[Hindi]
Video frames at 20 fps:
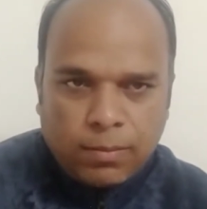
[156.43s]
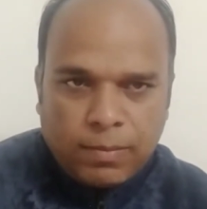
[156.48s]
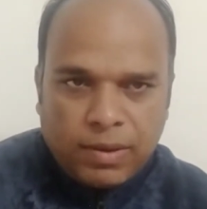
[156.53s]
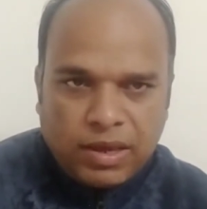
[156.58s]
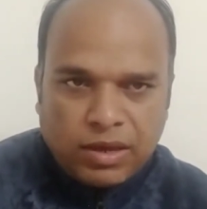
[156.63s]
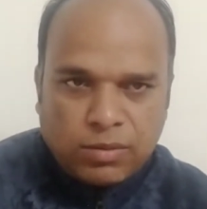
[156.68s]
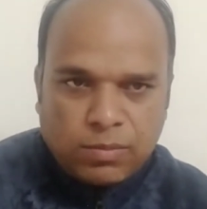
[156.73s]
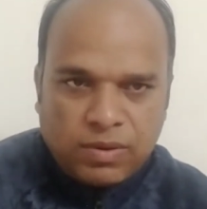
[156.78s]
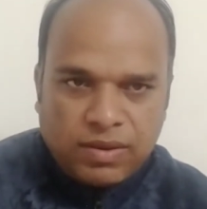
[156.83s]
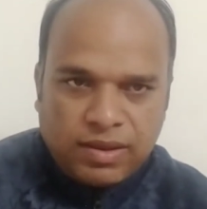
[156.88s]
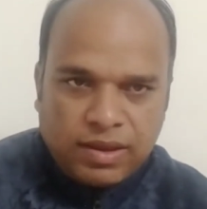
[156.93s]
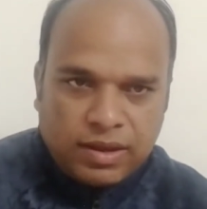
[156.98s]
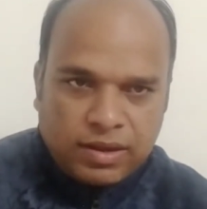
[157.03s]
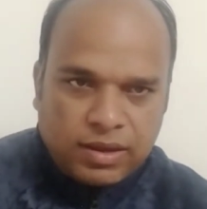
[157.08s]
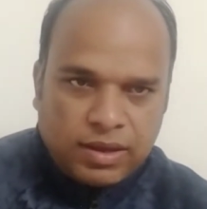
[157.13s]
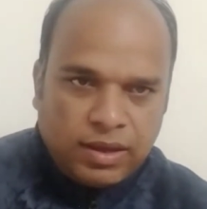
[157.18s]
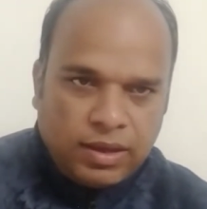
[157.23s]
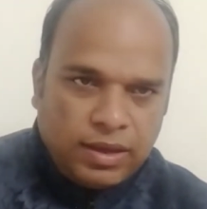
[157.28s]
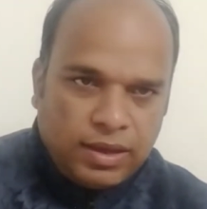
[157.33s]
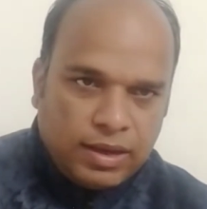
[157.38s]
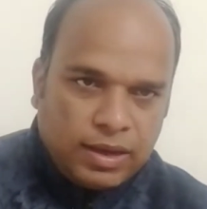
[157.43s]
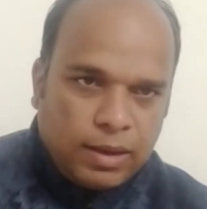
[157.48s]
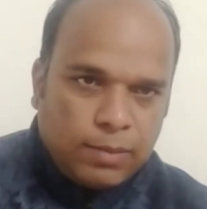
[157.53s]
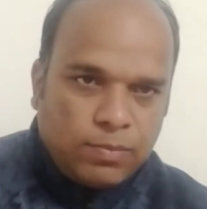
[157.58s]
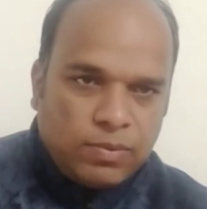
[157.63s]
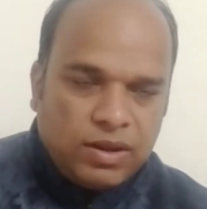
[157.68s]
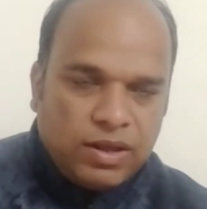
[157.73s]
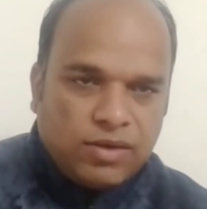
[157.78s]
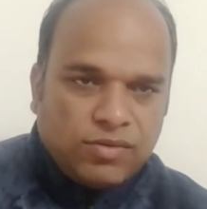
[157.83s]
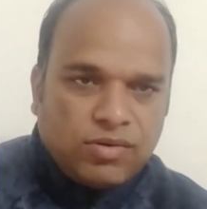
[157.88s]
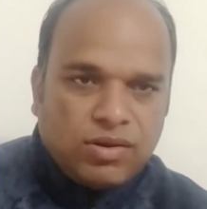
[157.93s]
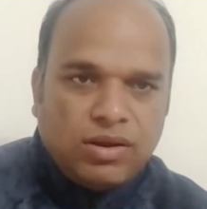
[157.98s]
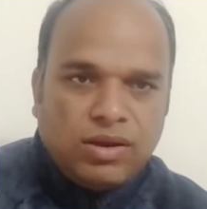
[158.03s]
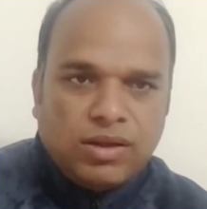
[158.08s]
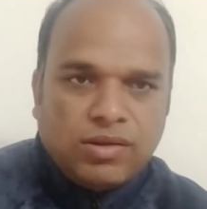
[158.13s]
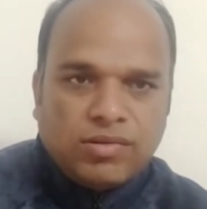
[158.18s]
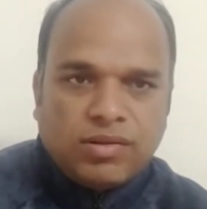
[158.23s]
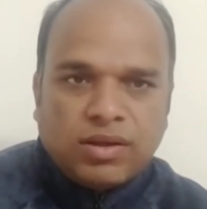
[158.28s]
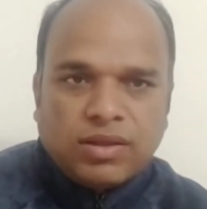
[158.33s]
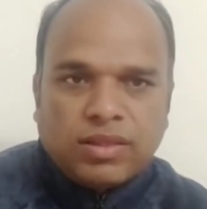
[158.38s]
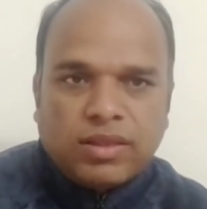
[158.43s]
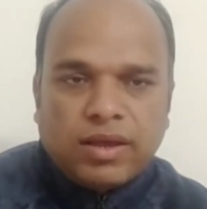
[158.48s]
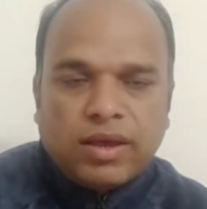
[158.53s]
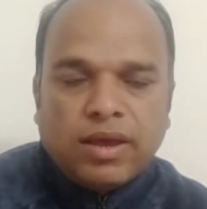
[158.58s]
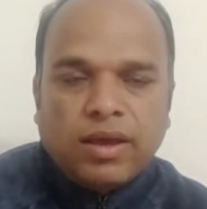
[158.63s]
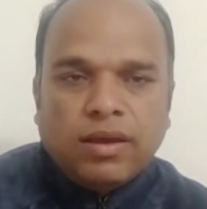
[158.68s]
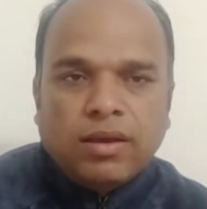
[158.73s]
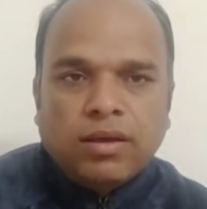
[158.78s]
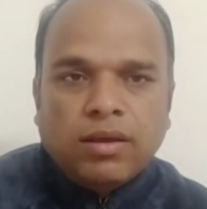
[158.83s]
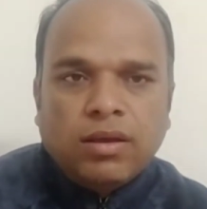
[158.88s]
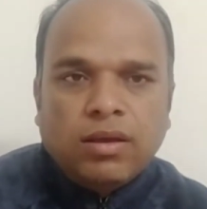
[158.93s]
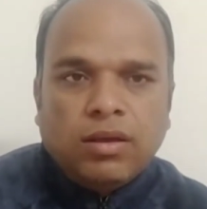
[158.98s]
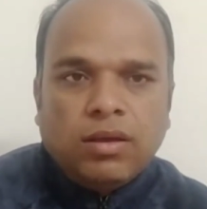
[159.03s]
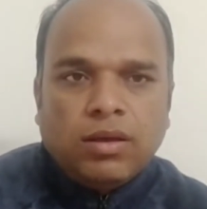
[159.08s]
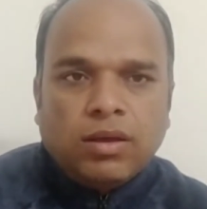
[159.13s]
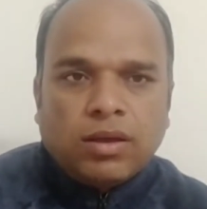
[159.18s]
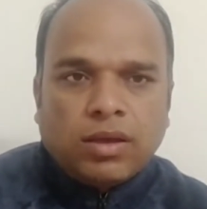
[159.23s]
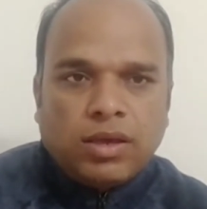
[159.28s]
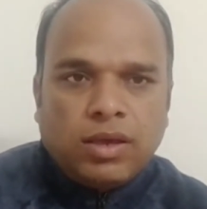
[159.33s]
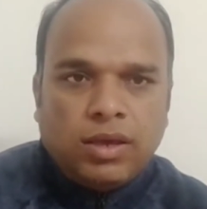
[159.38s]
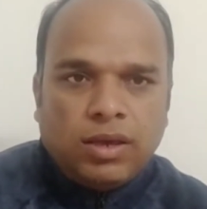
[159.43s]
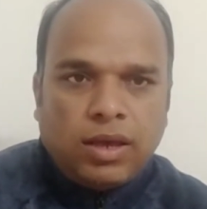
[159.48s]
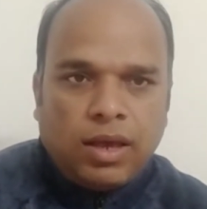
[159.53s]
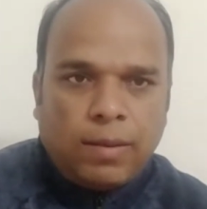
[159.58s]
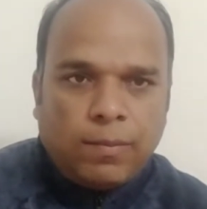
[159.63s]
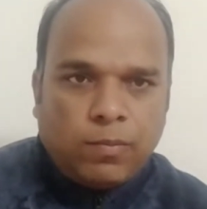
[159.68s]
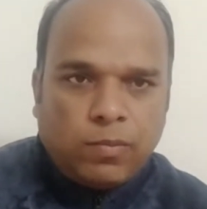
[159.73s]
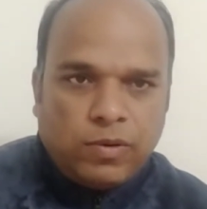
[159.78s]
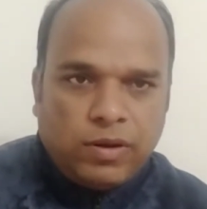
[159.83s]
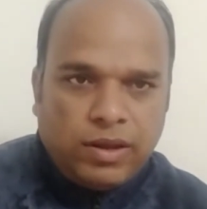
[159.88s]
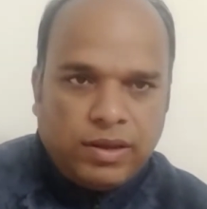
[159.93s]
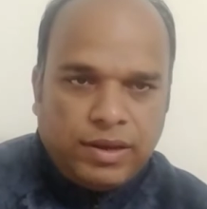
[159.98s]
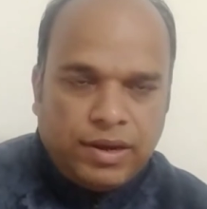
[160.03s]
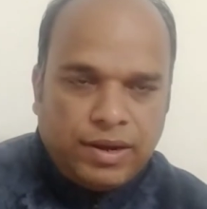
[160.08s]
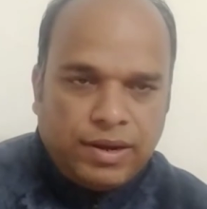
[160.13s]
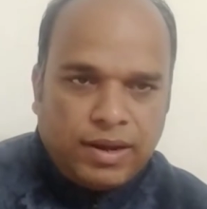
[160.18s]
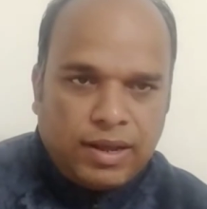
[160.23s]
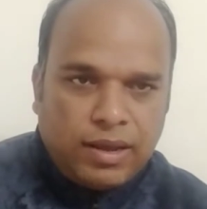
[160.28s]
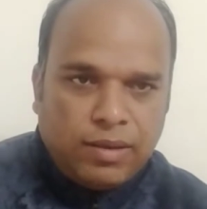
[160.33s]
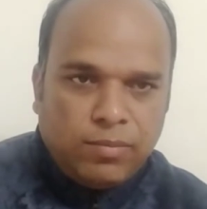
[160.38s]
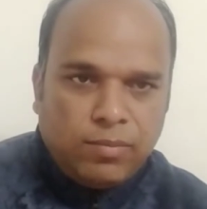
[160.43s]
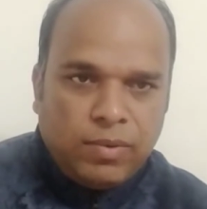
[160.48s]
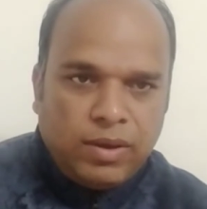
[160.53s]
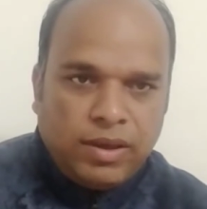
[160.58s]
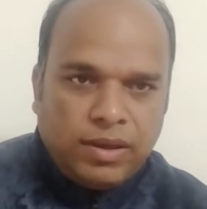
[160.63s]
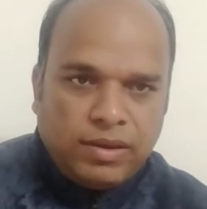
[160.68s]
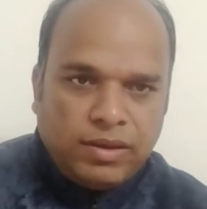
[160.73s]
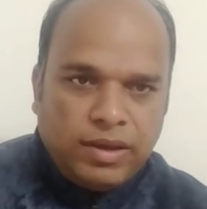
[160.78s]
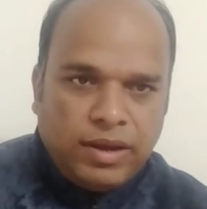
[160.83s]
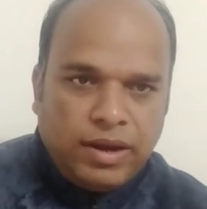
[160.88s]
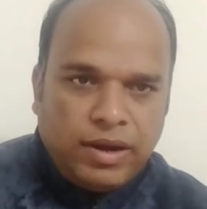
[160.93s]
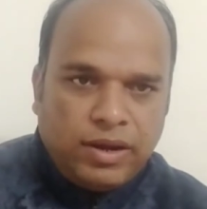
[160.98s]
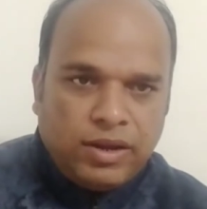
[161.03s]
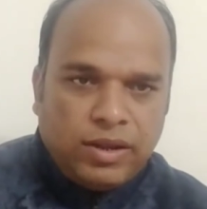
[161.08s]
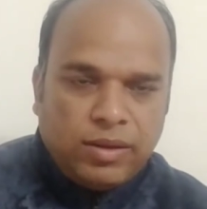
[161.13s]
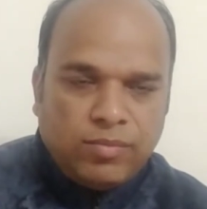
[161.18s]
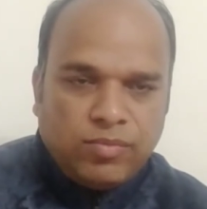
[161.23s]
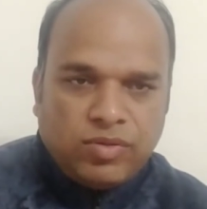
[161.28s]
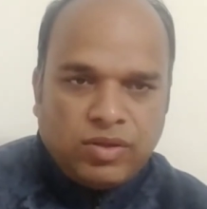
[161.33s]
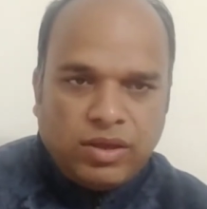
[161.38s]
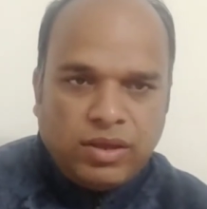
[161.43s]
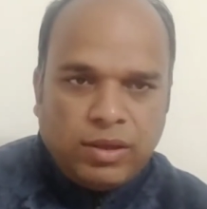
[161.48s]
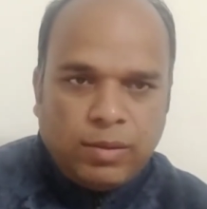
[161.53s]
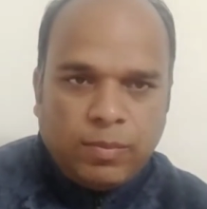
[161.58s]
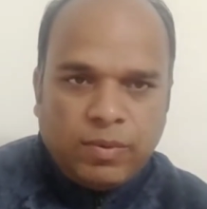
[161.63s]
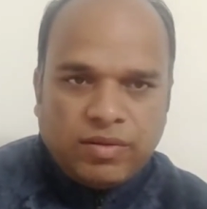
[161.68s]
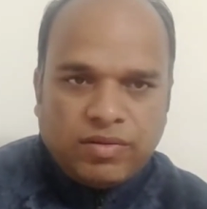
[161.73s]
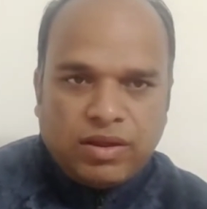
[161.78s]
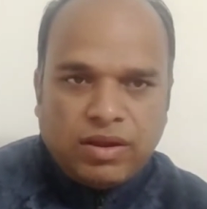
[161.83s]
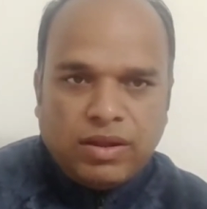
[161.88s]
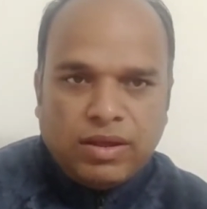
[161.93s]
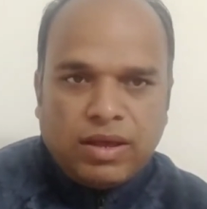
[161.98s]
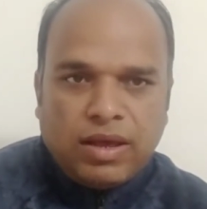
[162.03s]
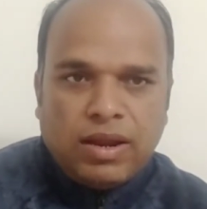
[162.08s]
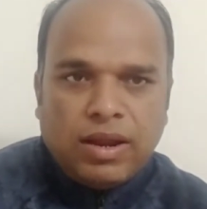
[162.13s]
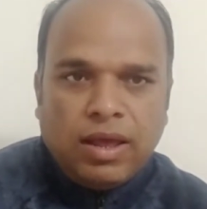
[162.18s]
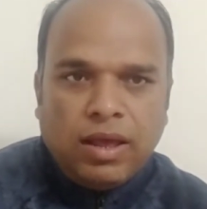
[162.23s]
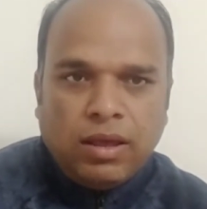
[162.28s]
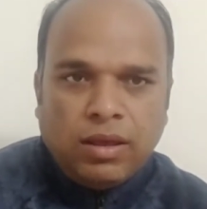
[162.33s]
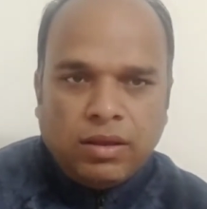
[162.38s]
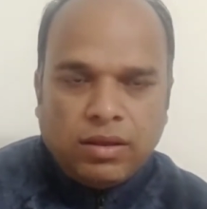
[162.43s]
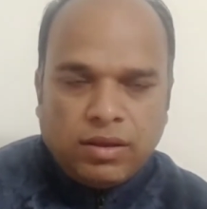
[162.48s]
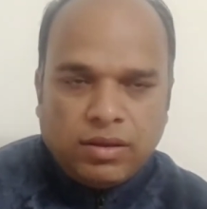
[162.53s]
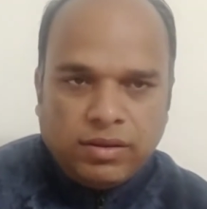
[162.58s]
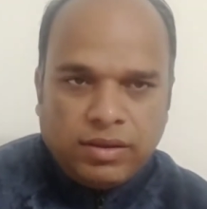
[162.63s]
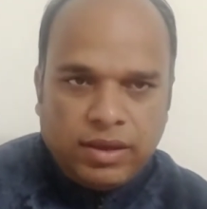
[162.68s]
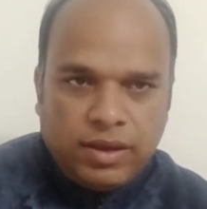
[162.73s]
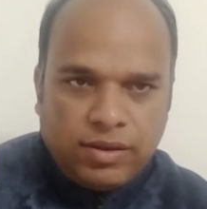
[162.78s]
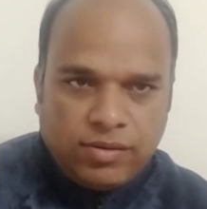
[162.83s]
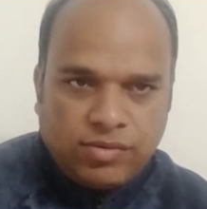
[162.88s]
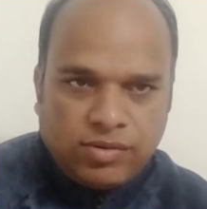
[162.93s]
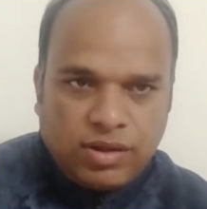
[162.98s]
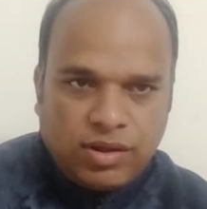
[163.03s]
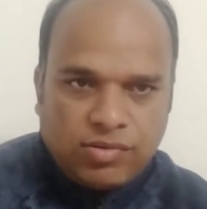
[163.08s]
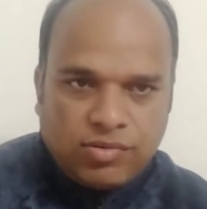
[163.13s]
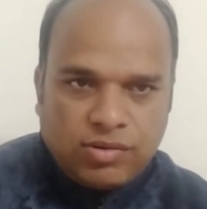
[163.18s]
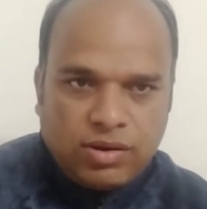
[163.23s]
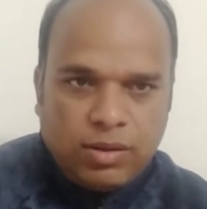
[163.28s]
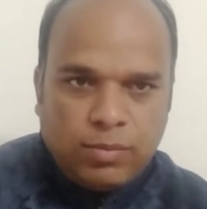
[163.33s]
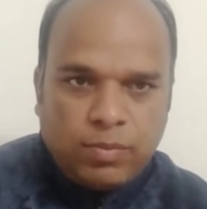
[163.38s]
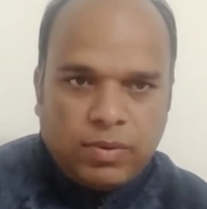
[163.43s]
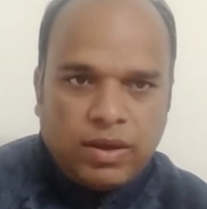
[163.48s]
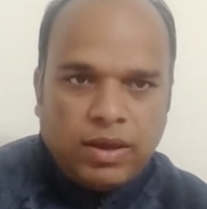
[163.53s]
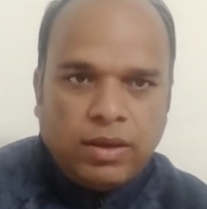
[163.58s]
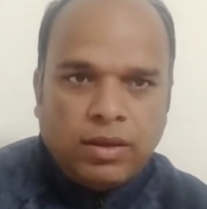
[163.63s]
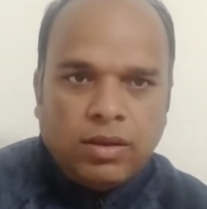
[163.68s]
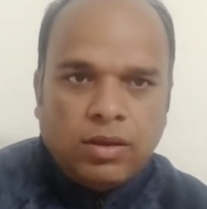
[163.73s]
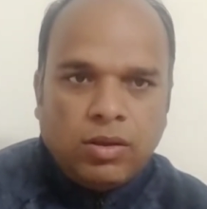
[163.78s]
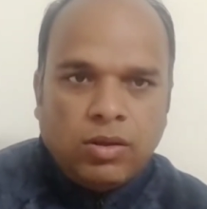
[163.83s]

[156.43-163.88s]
बैंक में जाके एक एप्लीकेशन लिख सकते हैं कि आपने ये टाइम में ये एटीएम से ये पैसा निकाला ये इसका स्लिप है